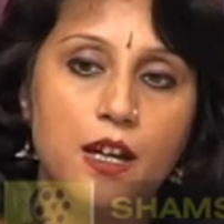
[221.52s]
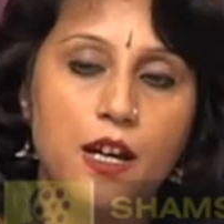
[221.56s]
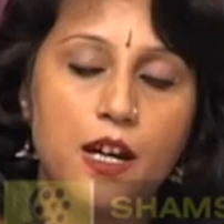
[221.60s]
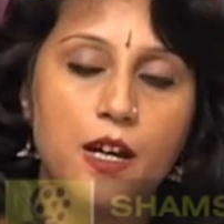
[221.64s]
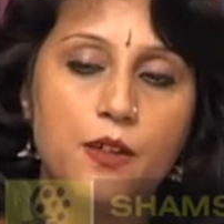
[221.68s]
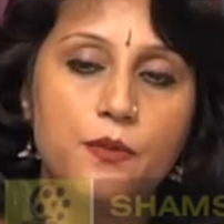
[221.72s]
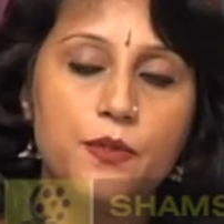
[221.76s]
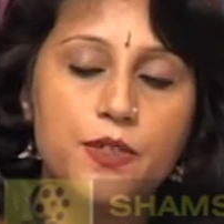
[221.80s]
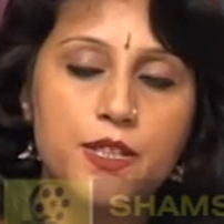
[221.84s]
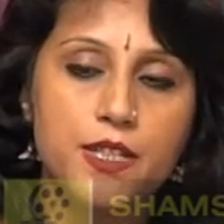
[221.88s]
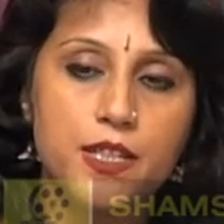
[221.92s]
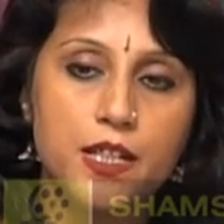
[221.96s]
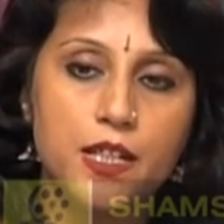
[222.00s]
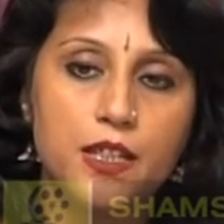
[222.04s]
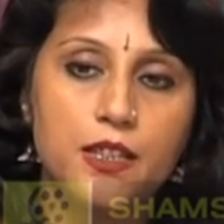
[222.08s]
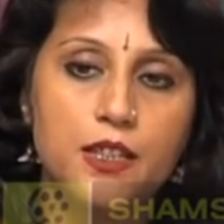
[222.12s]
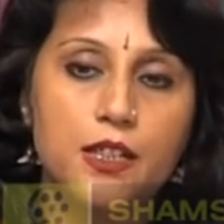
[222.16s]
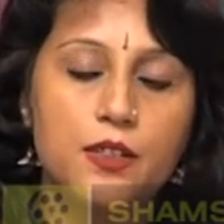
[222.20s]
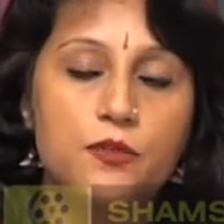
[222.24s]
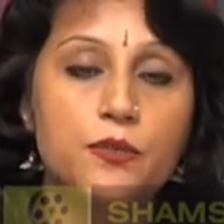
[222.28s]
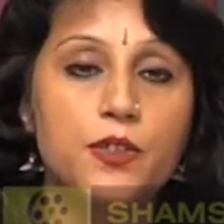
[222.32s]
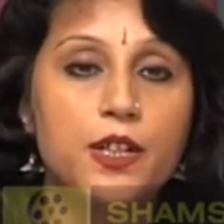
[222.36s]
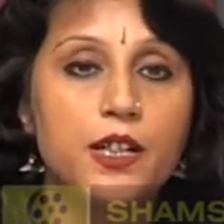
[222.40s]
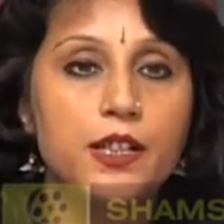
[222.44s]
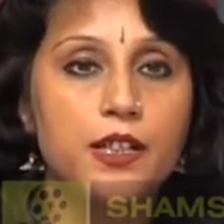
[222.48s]
I would say
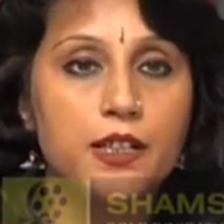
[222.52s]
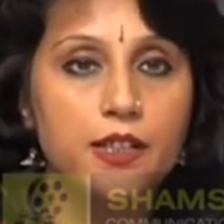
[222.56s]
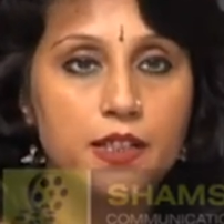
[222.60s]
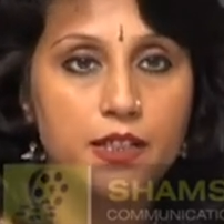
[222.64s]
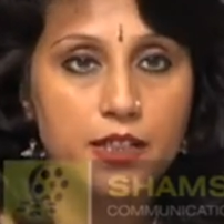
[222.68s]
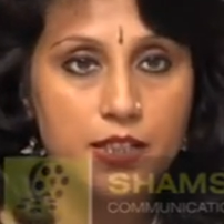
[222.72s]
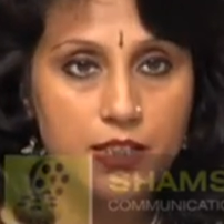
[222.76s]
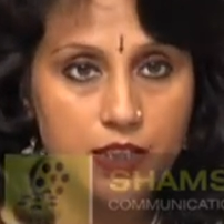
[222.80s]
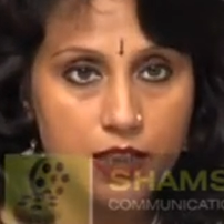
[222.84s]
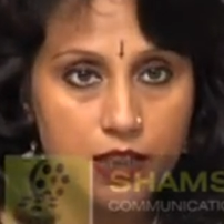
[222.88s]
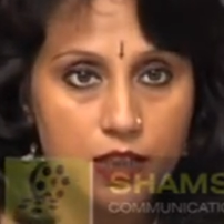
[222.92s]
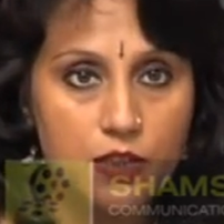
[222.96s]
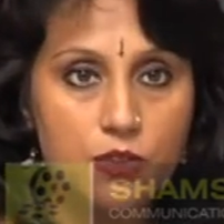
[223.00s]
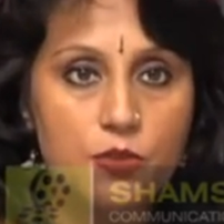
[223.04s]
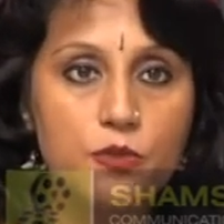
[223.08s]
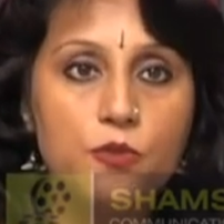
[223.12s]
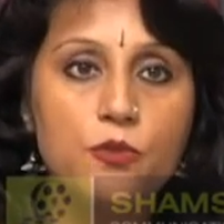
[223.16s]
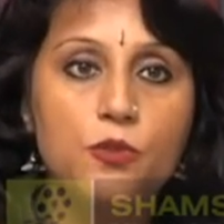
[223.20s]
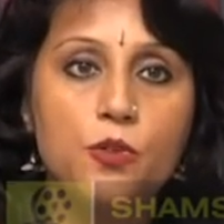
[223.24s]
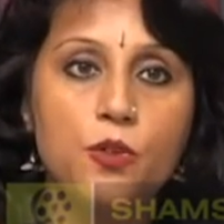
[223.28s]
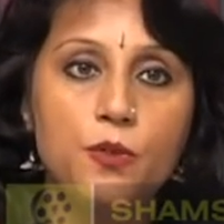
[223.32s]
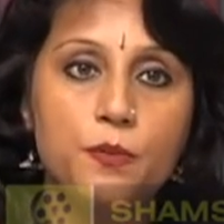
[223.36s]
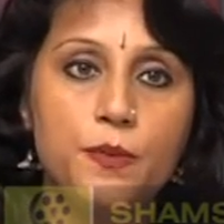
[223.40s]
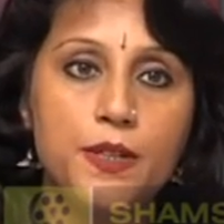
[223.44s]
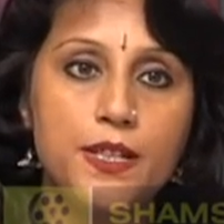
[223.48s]
that we are indebted to
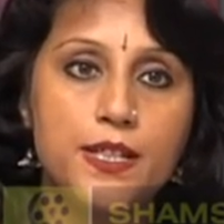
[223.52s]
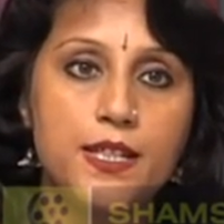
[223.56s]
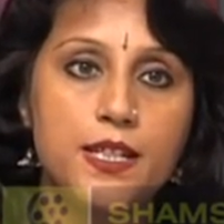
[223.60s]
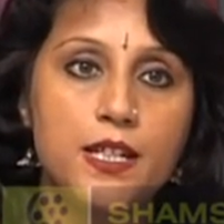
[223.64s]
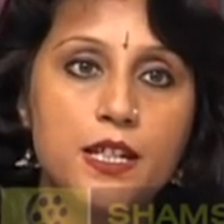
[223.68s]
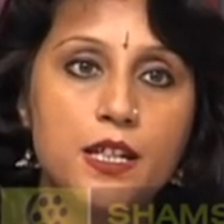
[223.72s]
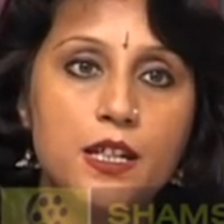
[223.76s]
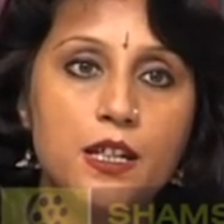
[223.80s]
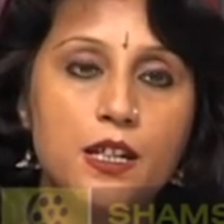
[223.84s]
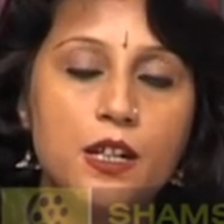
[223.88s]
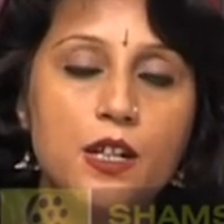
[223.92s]
OBC